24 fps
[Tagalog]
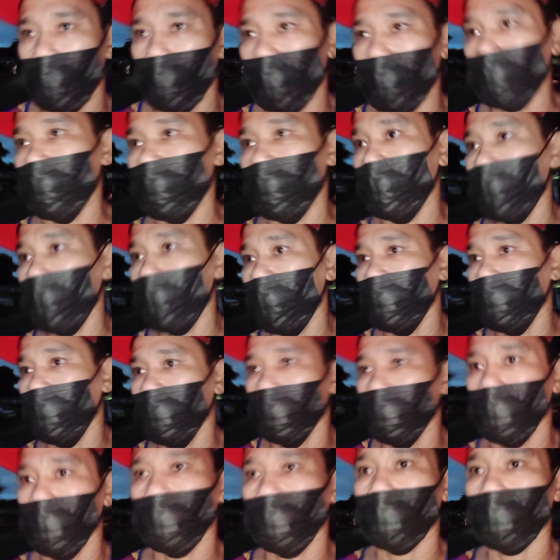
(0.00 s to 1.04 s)
kanina
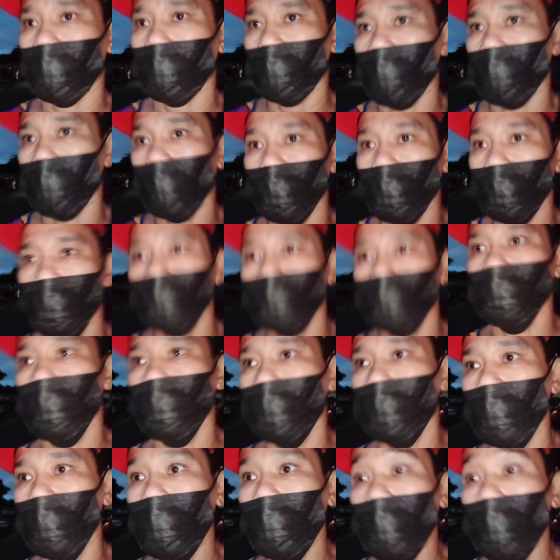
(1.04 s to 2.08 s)
kaya ngayon,
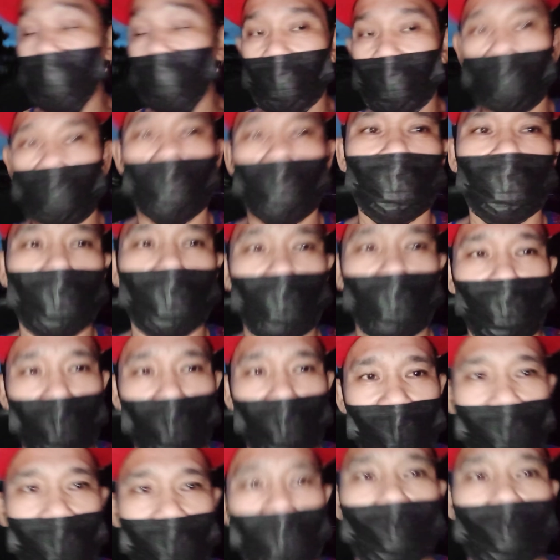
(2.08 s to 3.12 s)
bibalikan ko si
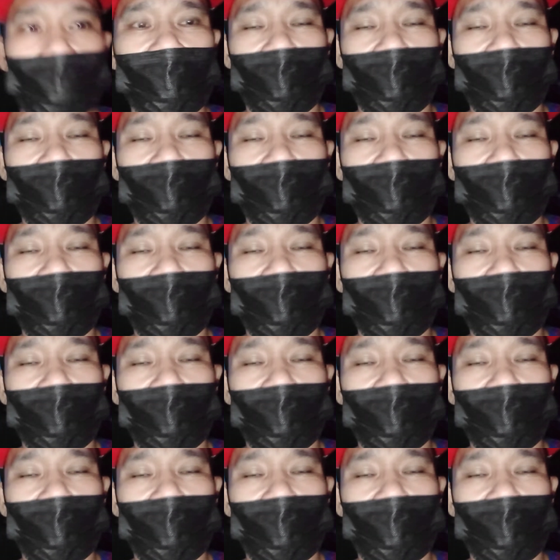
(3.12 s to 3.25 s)
Lola